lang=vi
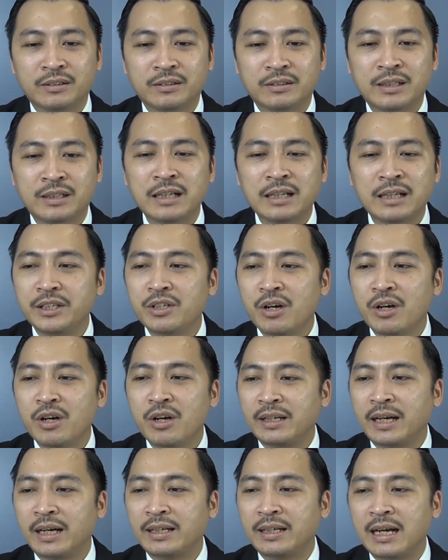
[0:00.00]
các thị trường
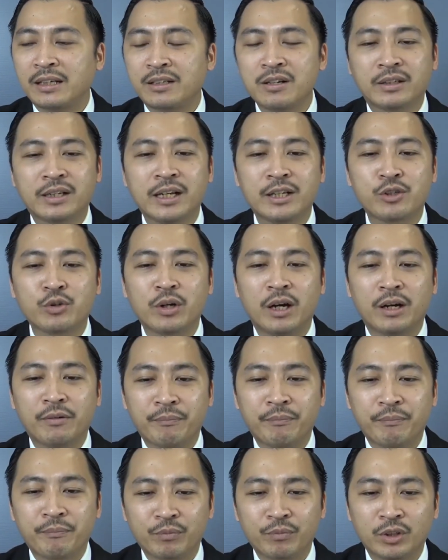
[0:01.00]
hiện nay đang cực kỳ sôi động
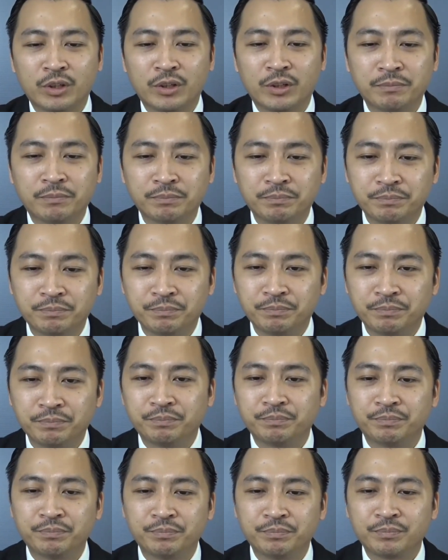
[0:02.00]
rồi
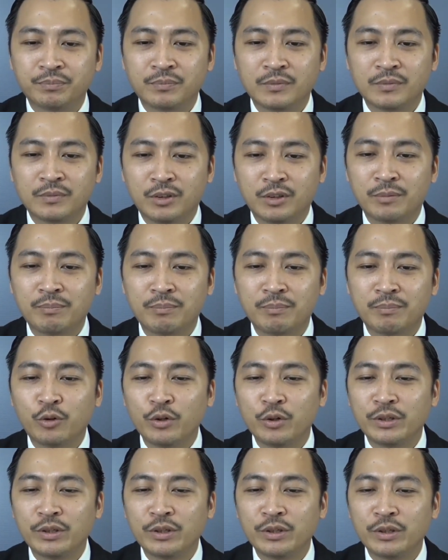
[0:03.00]
còn bạn
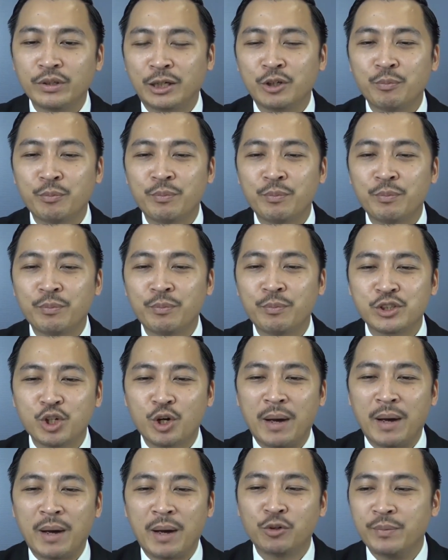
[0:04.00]
ngồi nhà bạn không biết vì
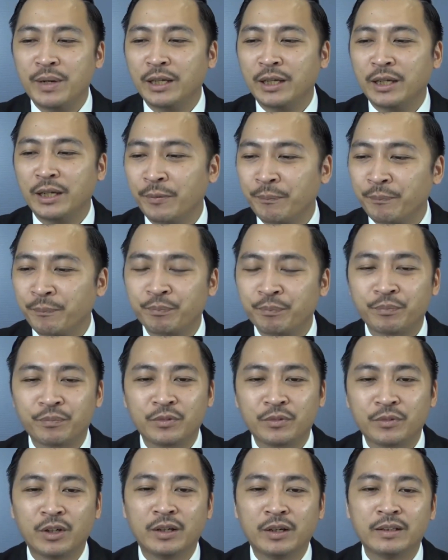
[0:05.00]
do bạn không biết thôi
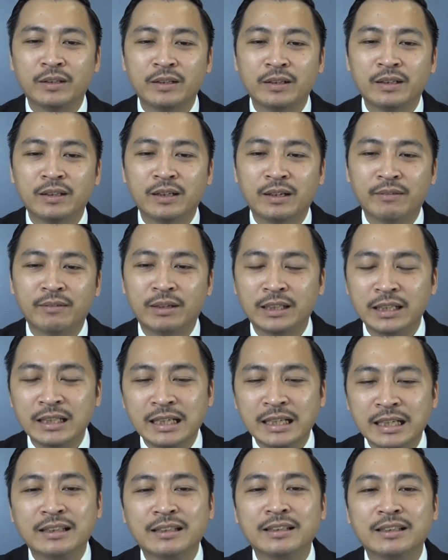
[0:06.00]
rồi và tất
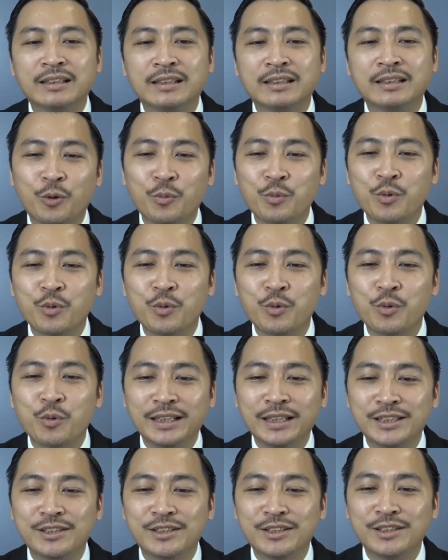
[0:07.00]
nhiên cũng có những
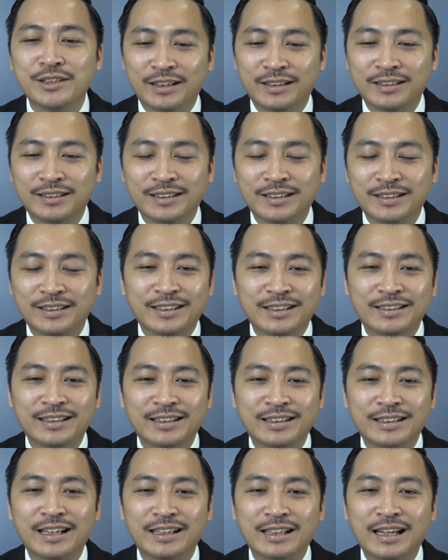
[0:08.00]
thị trường
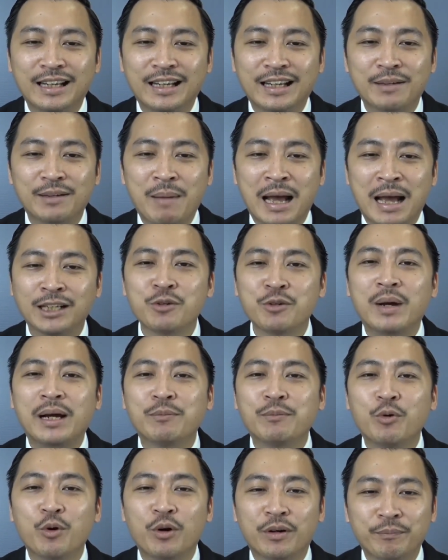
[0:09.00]
là hiện nay là bán không
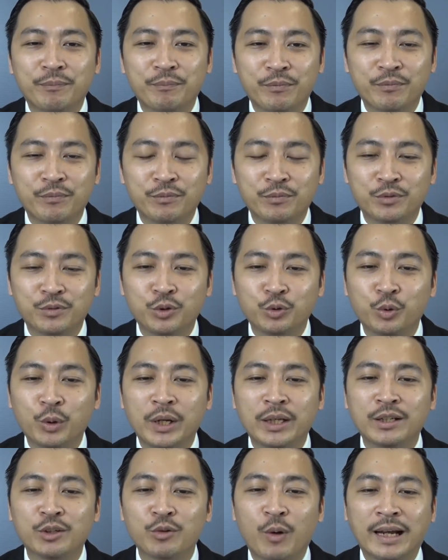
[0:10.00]
ai mua nó
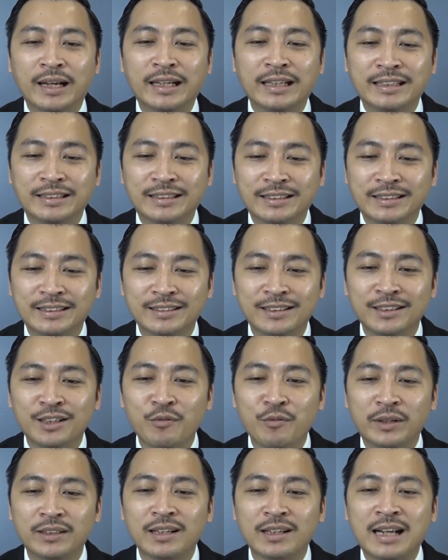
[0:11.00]
tùy từng loại hình chứ
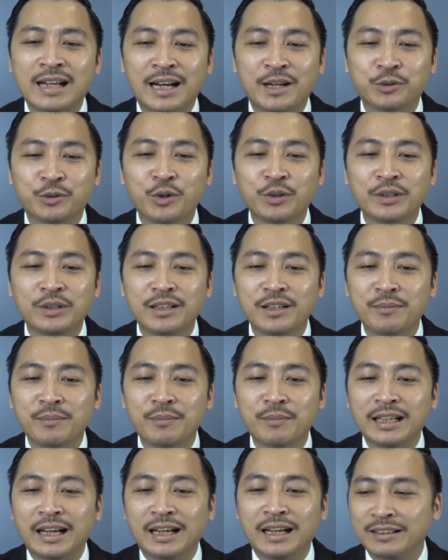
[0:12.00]
không phải tất cả đều tốt nhé, nữa
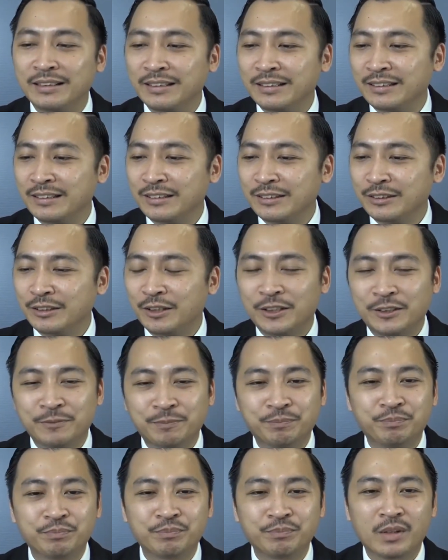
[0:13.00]
mình nhá rồi
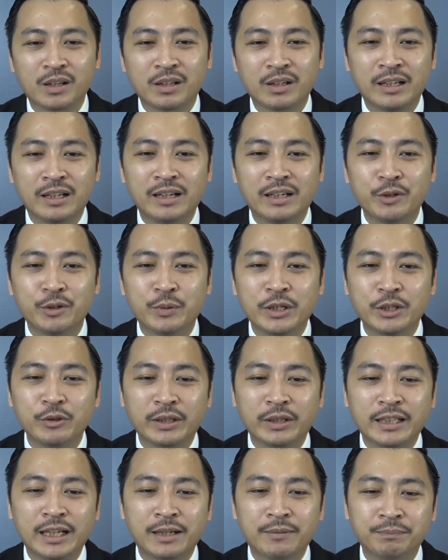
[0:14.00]
đấy là lưu ý cho
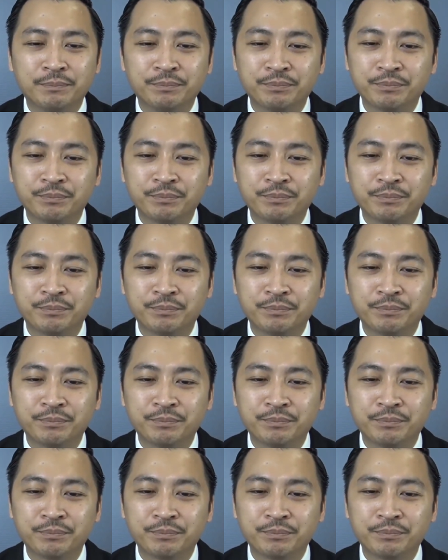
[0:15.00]
anh em